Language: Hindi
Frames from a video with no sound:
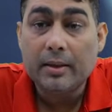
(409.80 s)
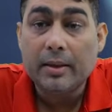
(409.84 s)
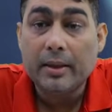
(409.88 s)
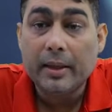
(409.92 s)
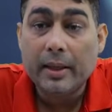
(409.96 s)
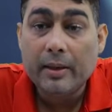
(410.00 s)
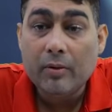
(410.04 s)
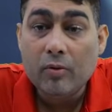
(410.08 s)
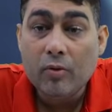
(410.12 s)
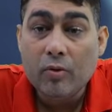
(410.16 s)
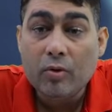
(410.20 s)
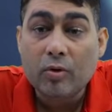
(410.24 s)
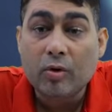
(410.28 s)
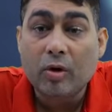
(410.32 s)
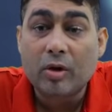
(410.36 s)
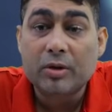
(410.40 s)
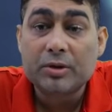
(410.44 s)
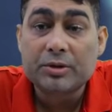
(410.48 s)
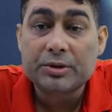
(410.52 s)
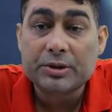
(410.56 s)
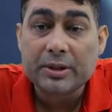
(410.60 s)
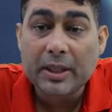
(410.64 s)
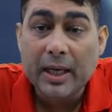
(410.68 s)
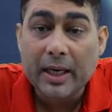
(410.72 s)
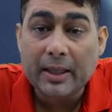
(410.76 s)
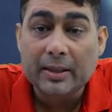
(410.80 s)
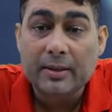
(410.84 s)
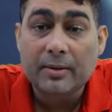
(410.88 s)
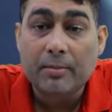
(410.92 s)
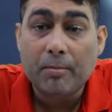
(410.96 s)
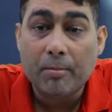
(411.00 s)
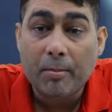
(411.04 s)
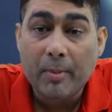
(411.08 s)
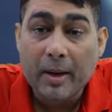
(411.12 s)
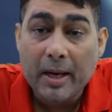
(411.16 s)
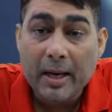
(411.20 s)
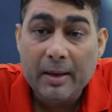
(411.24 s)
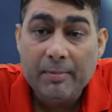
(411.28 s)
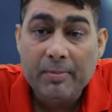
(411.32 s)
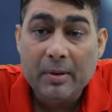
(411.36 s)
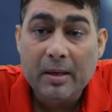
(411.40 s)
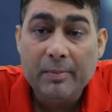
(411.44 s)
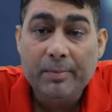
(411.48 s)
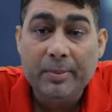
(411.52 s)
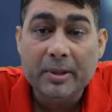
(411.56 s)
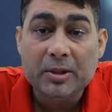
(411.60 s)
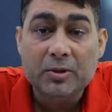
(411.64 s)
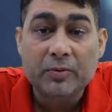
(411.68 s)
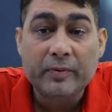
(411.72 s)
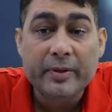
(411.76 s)
न्यू कॉन्ट्रैक्ट मे बी
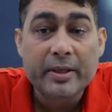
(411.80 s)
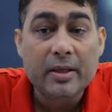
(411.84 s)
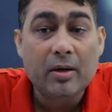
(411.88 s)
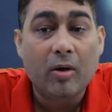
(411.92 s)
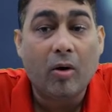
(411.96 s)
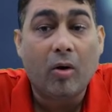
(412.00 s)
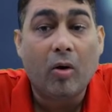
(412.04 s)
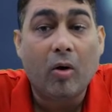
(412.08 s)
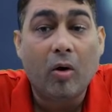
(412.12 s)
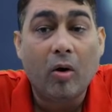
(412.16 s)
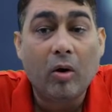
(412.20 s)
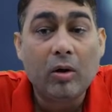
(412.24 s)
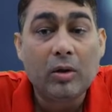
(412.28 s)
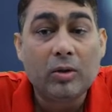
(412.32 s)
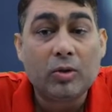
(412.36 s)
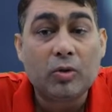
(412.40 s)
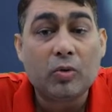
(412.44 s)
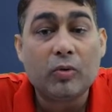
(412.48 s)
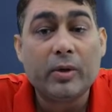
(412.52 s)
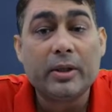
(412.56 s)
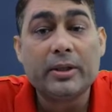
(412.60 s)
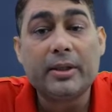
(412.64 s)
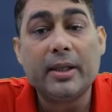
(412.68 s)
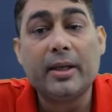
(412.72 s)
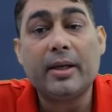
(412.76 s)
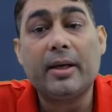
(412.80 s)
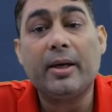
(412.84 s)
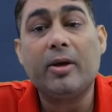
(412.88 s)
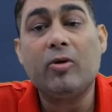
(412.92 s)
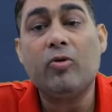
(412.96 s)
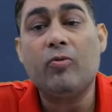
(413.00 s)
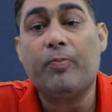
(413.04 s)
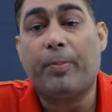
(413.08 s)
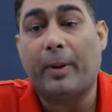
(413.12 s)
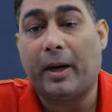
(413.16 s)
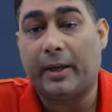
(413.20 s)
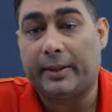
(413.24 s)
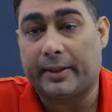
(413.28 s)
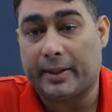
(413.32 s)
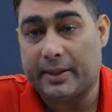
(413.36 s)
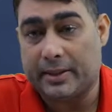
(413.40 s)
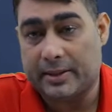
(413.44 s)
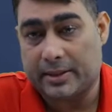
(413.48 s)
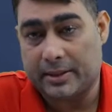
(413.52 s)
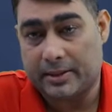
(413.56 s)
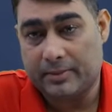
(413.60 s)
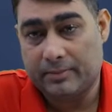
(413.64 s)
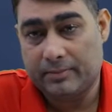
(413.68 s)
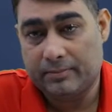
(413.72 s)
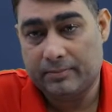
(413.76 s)
बिटवीन ऑल टूगेदर न्यू
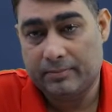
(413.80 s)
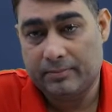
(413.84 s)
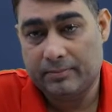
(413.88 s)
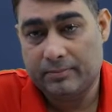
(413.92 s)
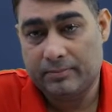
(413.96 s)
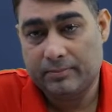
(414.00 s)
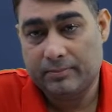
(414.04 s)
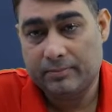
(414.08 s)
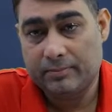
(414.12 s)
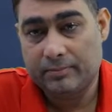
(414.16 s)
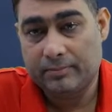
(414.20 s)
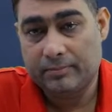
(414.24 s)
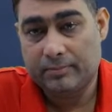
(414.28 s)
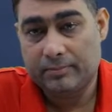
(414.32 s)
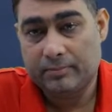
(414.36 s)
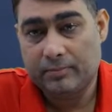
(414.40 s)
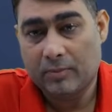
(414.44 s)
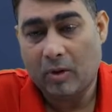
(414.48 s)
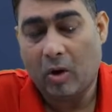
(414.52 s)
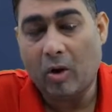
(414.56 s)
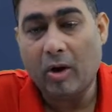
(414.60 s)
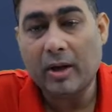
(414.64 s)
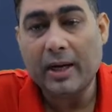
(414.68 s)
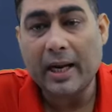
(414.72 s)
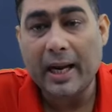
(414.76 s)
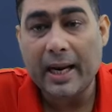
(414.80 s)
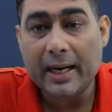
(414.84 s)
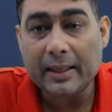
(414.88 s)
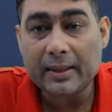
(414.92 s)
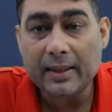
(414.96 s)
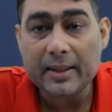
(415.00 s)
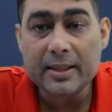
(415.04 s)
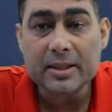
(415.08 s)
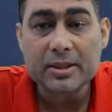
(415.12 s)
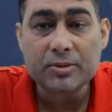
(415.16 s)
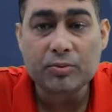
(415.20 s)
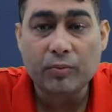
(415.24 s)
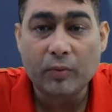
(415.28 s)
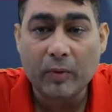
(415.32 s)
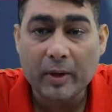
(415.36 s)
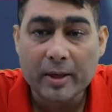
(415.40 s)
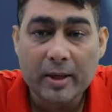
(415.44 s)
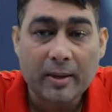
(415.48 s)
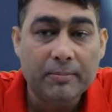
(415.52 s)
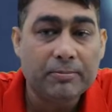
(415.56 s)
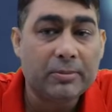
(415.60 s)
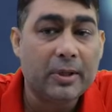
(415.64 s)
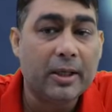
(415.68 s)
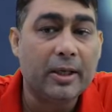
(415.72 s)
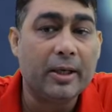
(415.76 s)
पार्टीज और एटलीस्ट वन
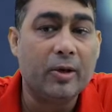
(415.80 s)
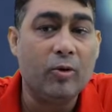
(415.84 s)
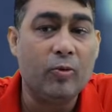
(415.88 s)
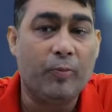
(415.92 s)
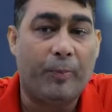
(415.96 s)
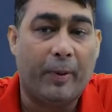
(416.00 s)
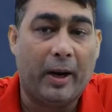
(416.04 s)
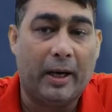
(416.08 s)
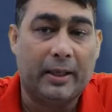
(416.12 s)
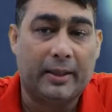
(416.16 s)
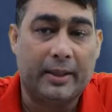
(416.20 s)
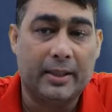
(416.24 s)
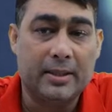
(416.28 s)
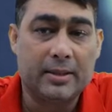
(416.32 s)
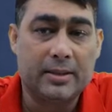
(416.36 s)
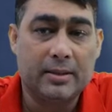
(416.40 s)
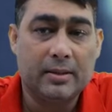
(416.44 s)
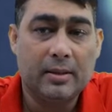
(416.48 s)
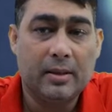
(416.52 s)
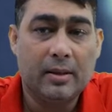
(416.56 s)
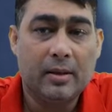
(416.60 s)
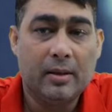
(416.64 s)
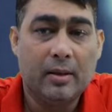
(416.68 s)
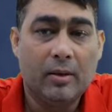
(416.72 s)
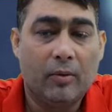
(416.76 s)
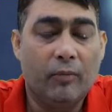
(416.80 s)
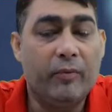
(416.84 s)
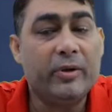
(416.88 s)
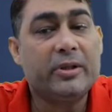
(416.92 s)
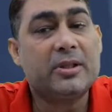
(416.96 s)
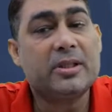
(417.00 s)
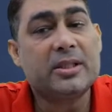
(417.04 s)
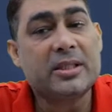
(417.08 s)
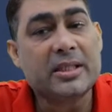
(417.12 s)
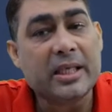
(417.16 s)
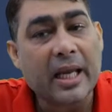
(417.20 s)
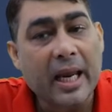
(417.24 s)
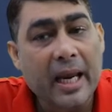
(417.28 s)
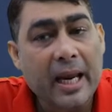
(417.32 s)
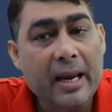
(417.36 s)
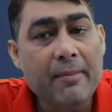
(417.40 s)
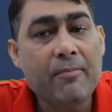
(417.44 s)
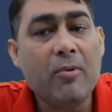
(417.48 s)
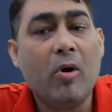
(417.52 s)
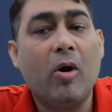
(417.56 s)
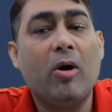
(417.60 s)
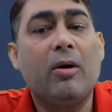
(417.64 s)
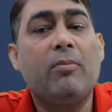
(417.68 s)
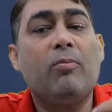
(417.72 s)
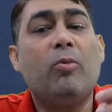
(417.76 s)
ऑफ द न्यू पार्टीज विथ सेम
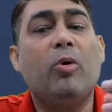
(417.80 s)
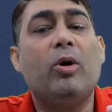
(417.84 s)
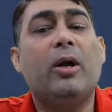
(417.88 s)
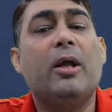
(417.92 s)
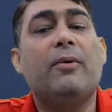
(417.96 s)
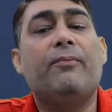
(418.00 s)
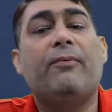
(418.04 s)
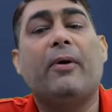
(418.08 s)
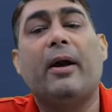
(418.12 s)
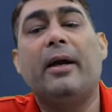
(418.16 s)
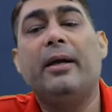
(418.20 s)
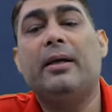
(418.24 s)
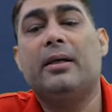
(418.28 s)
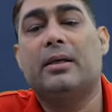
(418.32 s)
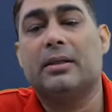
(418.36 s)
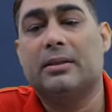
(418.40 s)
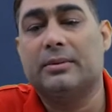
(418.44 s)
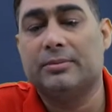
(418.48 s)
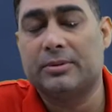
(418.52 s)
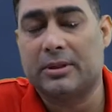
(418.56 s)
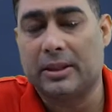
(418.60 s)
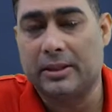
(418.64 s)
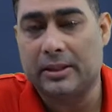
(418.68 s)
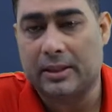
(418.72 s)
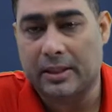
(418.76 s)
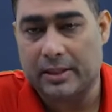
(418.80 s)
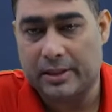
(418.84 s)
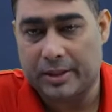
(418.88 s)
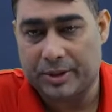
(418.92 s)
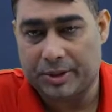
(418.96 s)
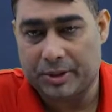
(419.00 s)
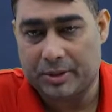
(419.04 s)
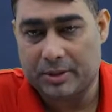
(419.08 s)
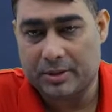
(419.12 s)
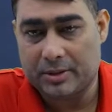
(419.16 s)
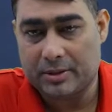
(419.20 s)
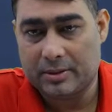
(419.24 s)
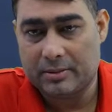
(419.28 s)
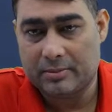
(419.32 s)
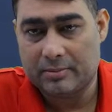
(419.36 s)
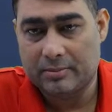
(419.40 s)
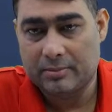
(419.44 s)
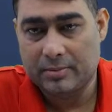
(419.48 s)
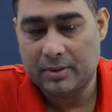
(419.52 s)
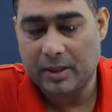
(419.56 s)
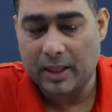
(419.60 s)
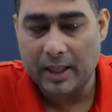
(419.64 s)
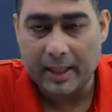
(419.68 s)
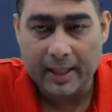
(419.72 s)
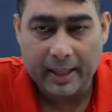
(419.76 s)
और मोडिफाइड टर्म्स एंड कंडीशन
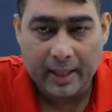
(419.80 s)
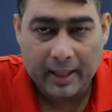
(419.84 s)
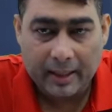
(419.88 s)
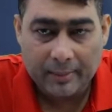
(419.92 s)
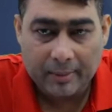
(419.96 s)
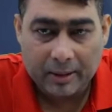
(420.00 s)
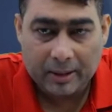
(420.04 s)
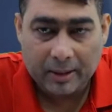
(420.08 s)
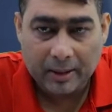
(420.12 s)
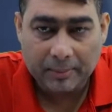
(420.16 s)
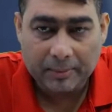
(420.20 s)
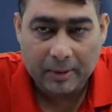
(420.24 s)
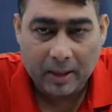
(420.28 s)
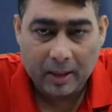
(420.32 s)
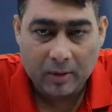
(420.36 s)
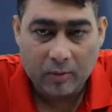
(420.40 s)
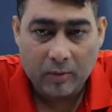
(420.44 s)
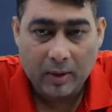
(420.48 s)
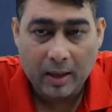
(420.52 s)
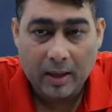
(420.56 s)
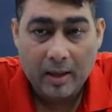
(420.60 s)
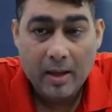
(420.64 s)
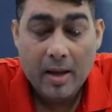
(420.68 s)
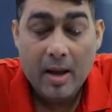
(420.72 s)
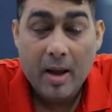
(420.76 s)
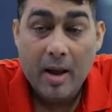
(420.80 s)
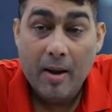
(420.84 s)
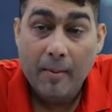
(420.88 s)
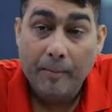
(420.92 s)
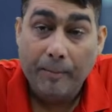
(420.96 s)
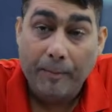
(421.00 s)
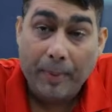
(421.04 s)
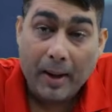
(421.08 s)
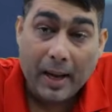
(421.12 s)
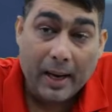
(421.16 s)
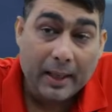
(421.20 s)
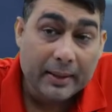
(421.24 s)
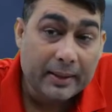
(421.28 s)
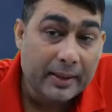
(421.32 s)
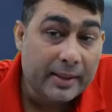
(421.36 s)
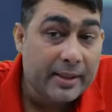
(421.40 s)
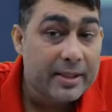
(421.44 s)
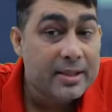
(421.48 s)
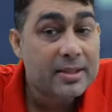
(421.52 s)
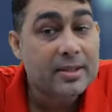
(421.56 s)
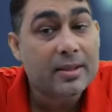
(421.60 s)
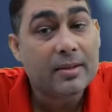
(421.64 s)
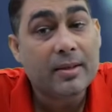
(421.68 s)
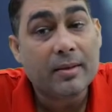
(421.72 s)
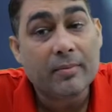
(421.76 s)
कहने का मतलब क्या हुआ
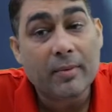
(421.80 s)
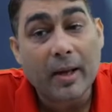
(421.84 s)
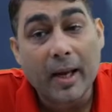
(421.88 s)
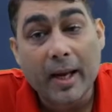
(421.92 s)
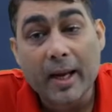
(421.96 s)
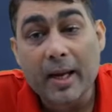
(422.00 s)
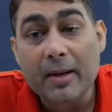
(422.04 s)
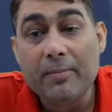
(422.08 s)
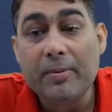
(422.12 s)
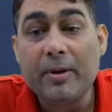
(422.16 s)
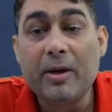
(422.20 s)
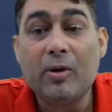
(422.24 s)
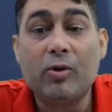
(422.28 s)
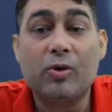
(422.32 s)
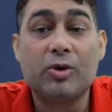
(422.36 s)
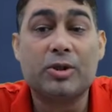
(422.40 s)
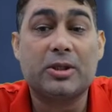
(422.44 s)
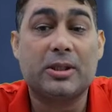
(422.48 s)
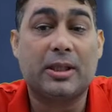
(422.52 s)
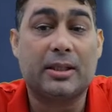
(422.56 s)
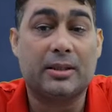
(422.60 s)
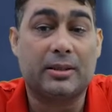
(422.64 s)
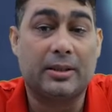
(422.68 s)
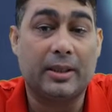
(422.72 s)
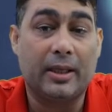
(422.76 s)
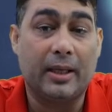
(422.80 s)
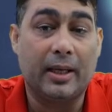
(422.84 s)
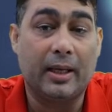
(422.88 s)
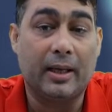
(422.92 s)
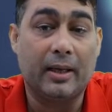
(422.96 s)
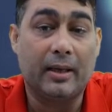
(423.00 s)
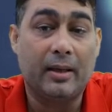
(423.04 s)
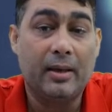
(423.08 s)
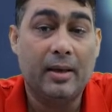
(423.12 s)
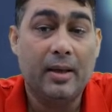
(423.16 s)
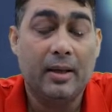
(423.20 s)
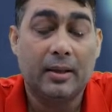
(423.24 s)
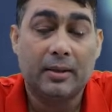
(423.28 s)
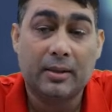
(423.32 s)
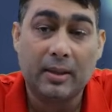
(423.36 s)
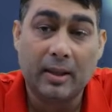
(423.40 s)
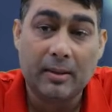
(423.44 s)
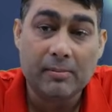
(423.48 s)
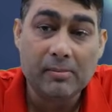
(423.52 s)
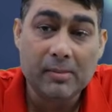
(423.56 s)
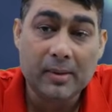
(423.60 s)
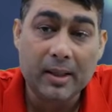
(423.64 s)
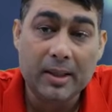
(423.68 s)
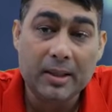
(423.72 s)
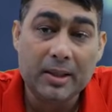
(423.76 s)
पार्टीज नए भी हो सकते हैं
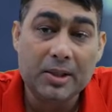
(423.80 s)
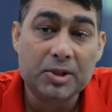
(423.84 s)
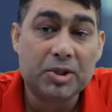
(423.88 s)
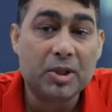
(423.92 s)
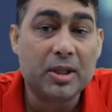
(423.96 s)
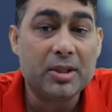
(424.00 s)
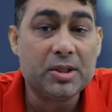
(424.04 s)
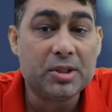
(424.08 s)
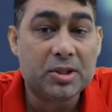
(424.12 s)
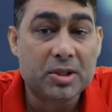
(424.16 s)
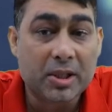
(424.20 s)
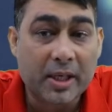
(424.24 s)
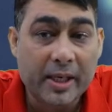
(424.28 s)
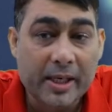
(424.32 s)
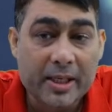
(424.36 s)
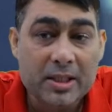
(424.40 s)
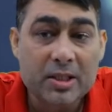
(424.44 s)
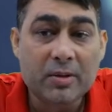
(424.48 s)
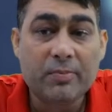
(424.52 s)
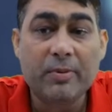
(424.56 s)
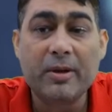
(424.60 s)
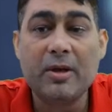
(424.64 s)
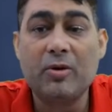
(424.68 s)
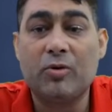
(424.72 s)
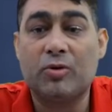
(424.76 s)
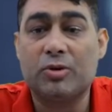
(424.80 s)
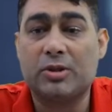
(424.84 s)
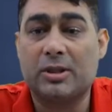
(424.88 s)
टर्म कंडीशन चेंज भी हो